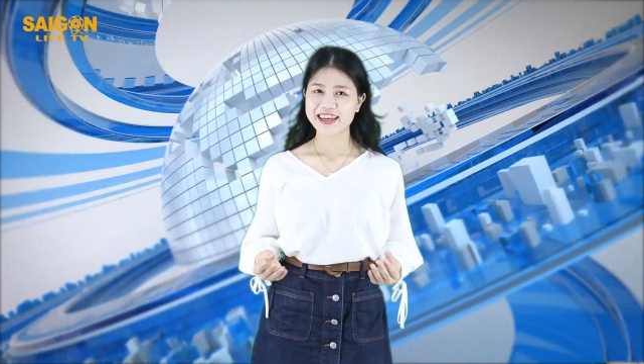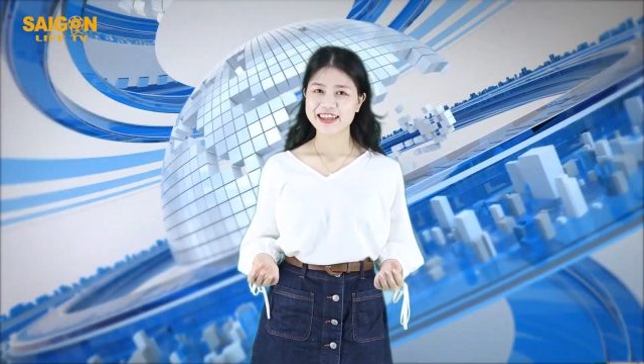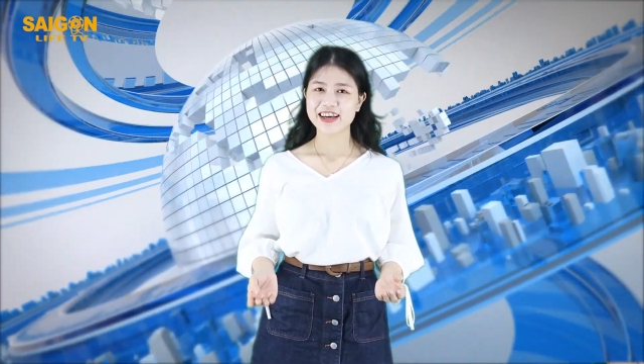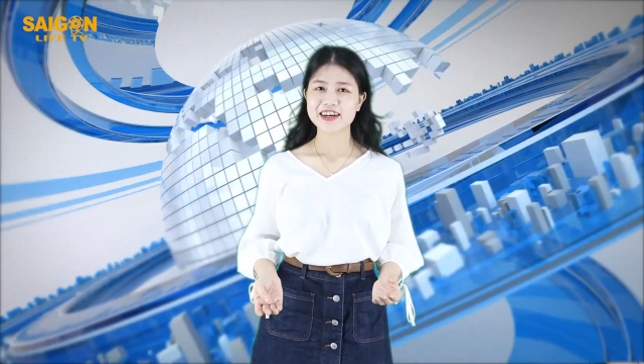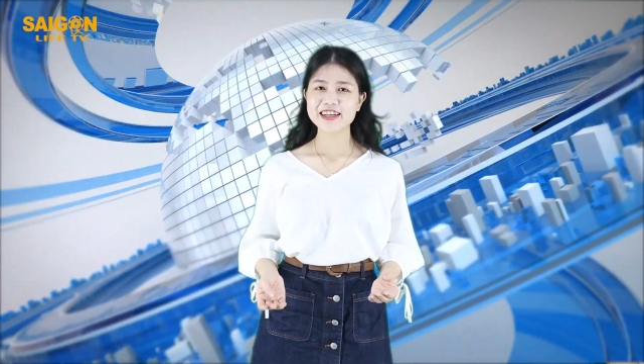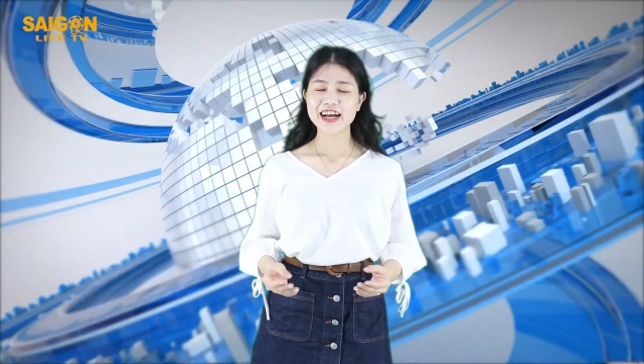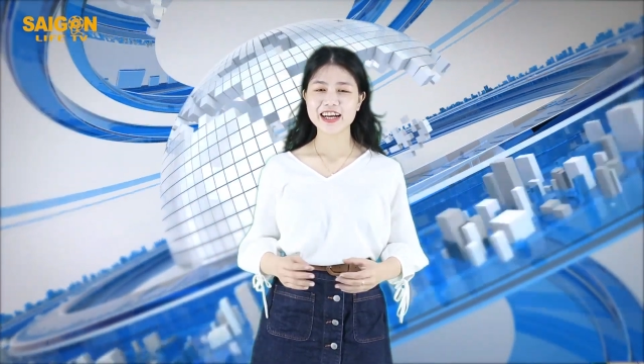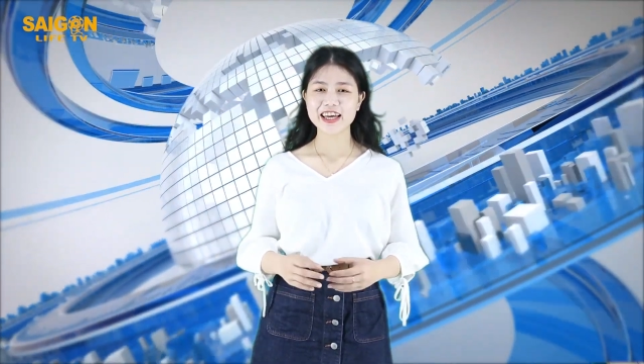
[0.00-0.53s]

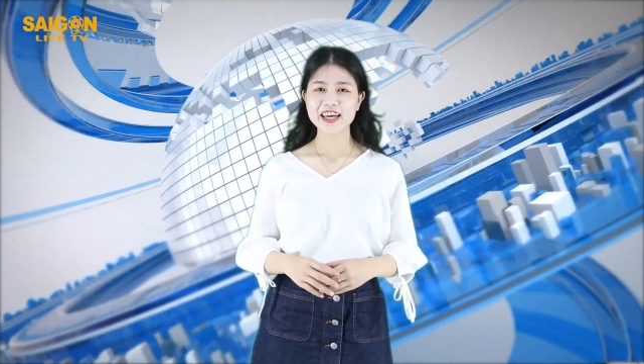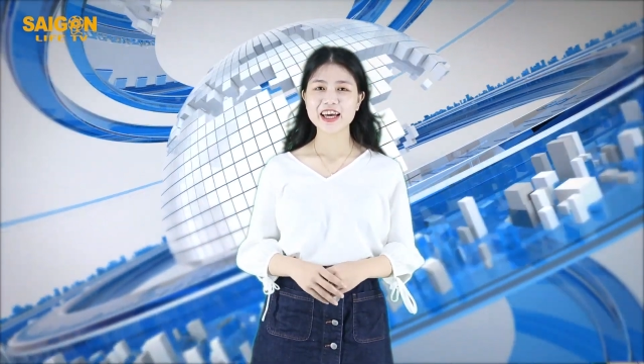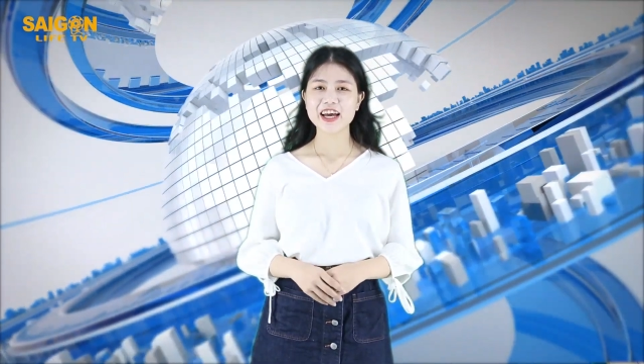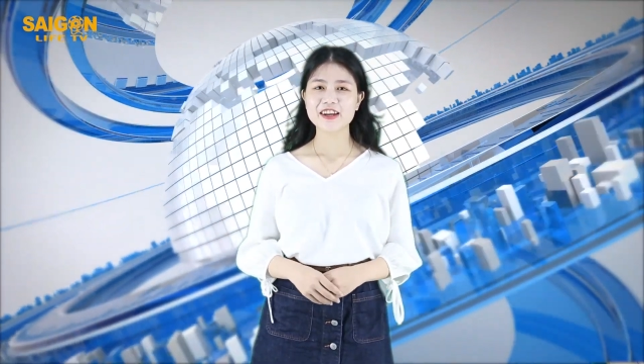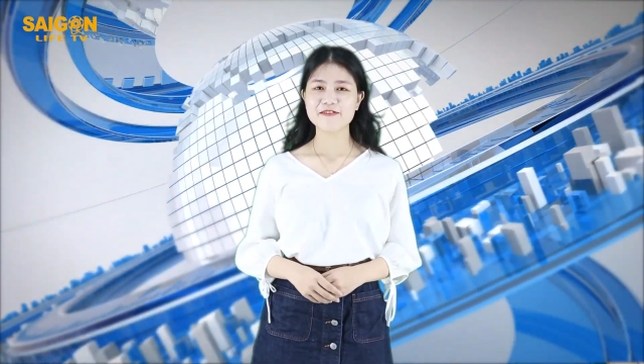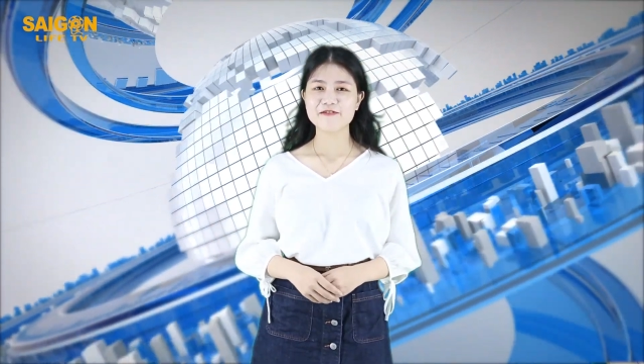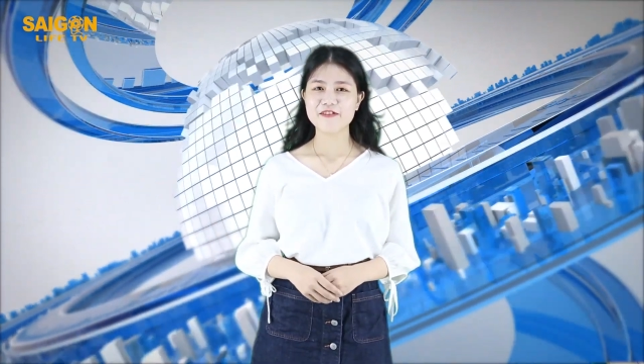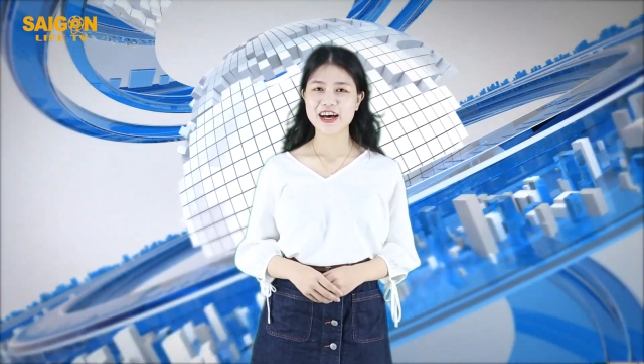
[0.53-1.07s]
Hãy nhớ đăng
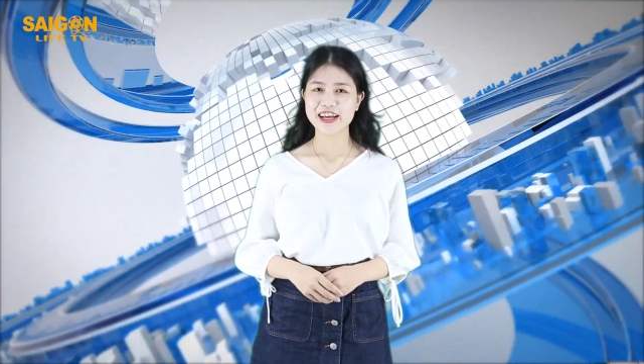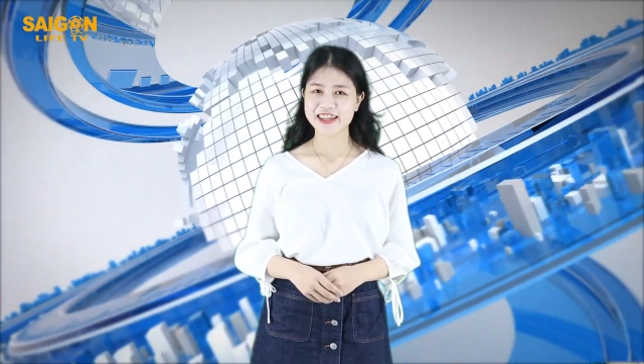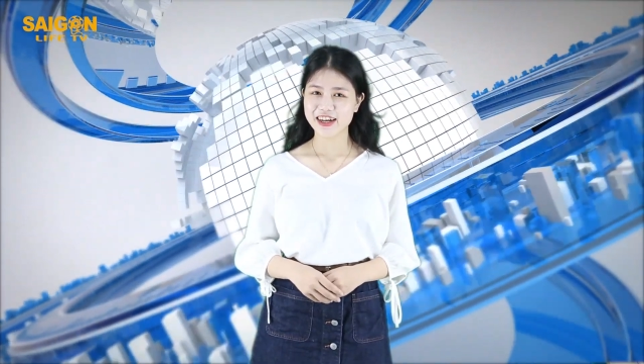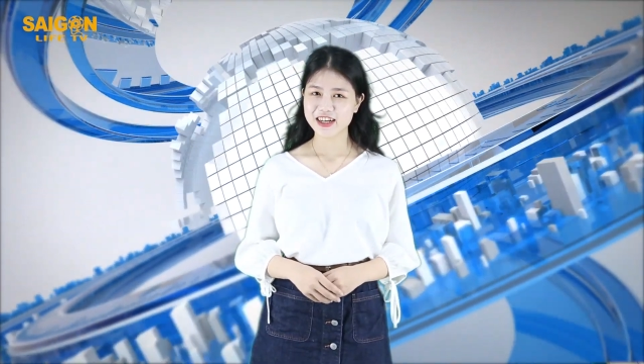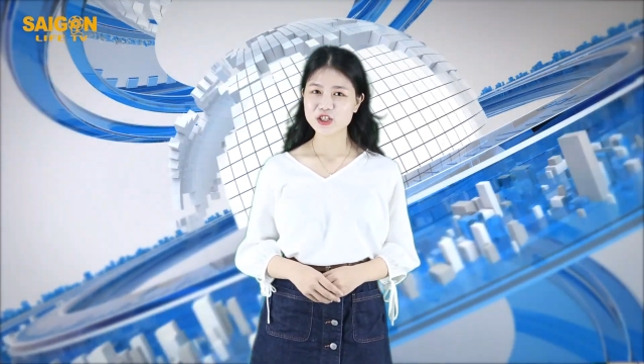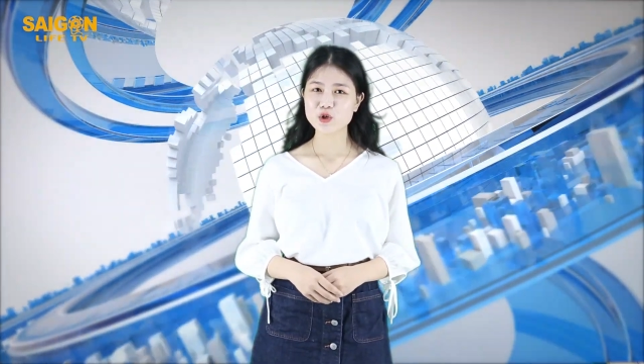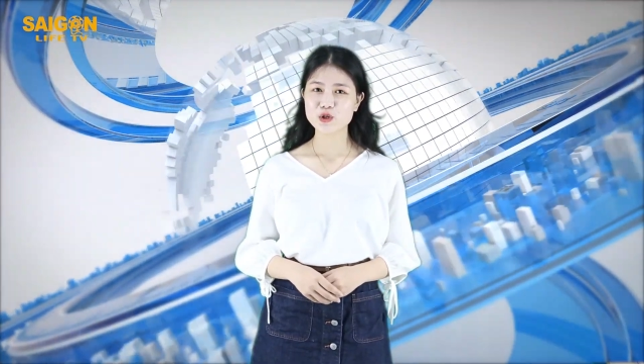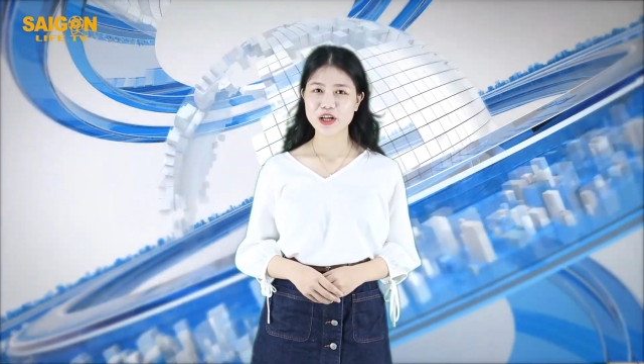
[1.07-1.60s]
ký kênh
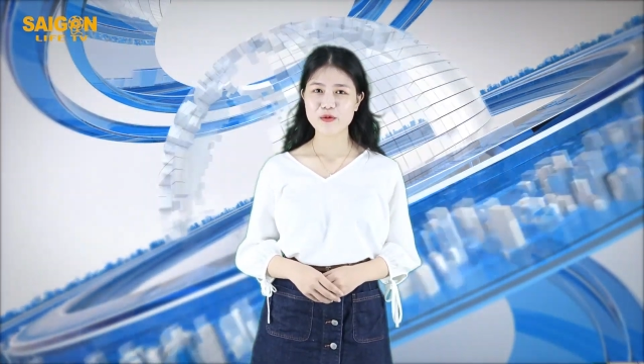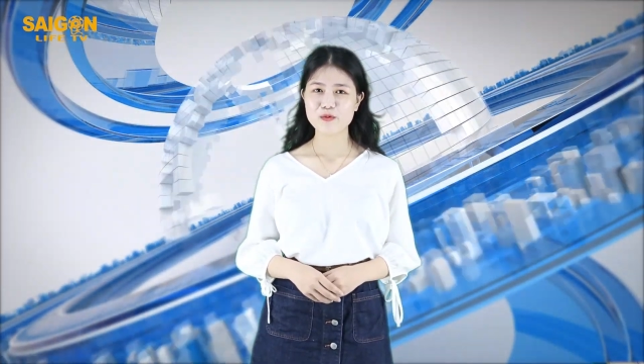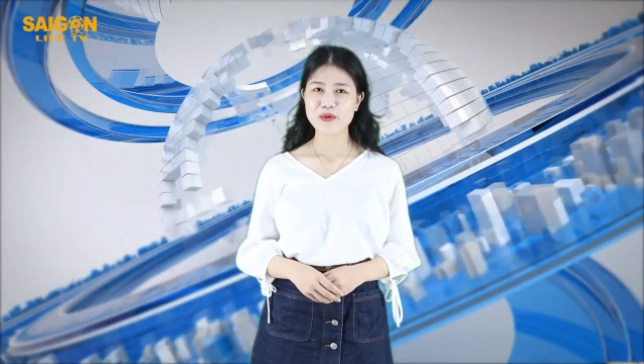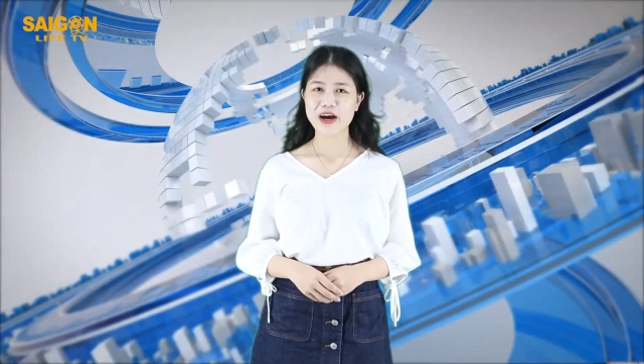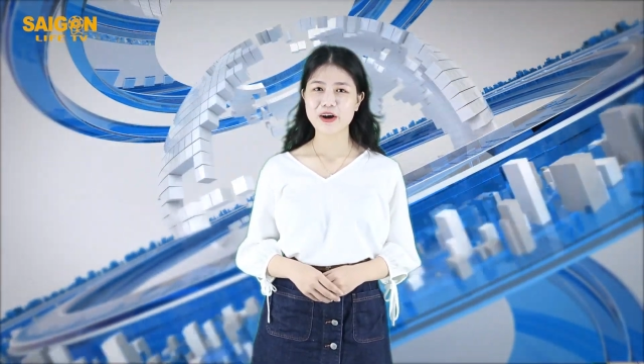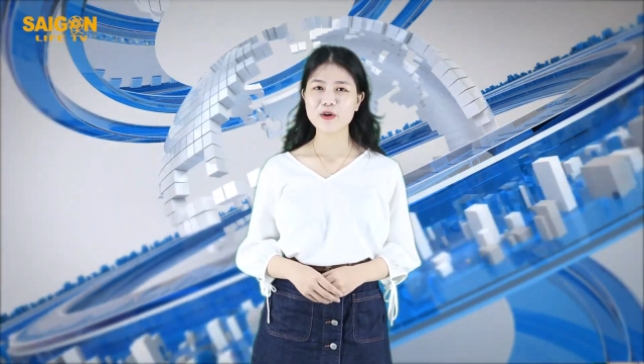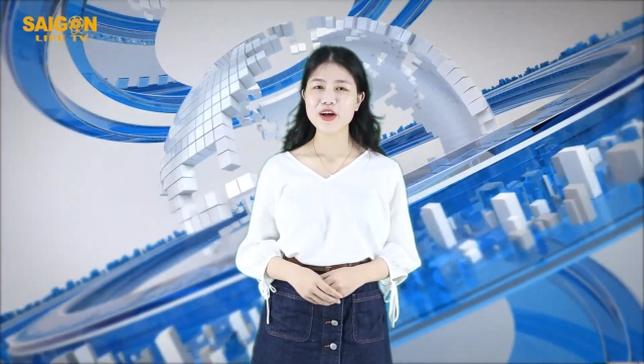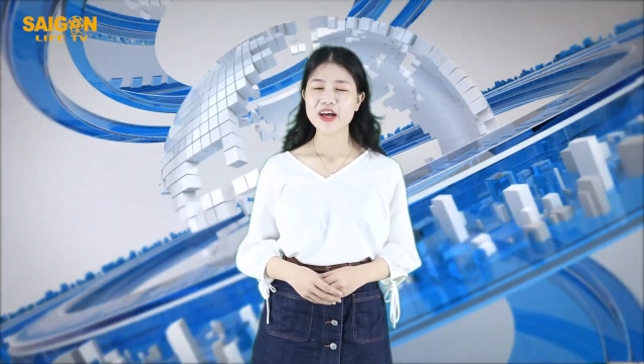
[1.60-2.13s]
và nhấn chuông
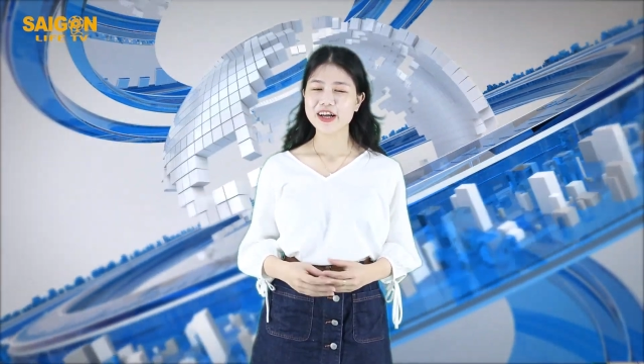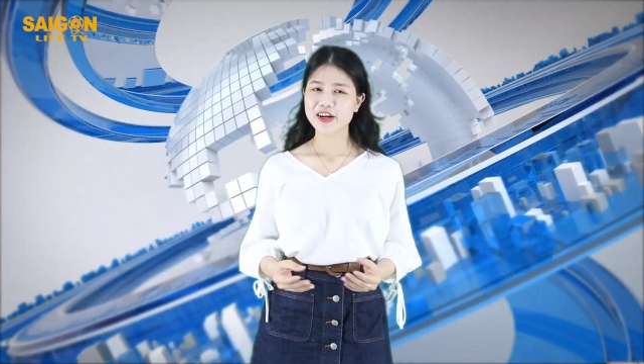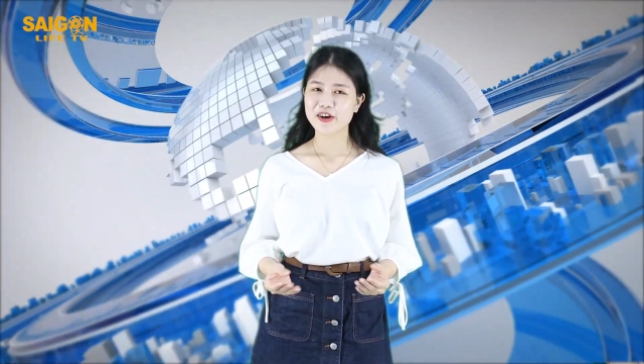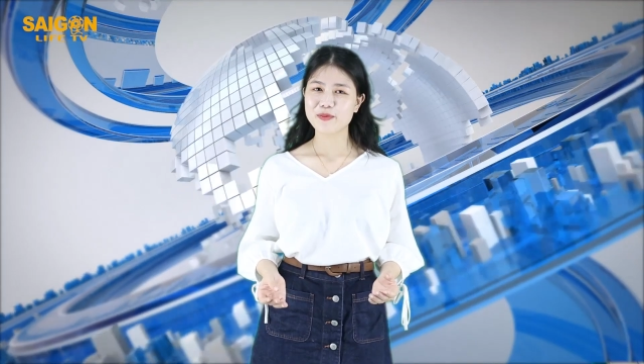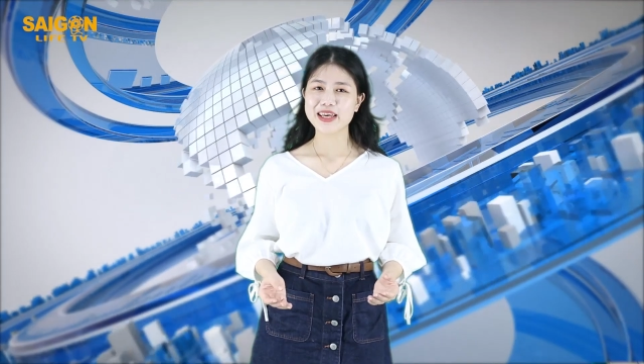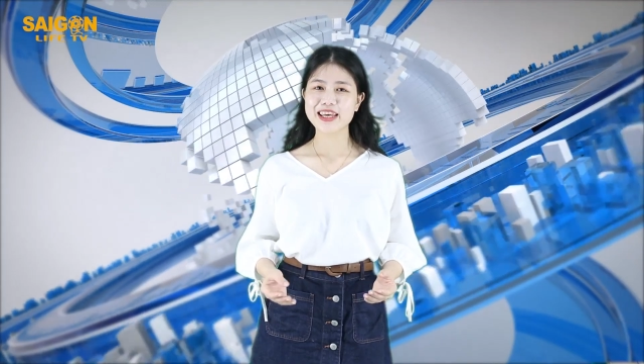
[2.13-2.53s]
thông báo.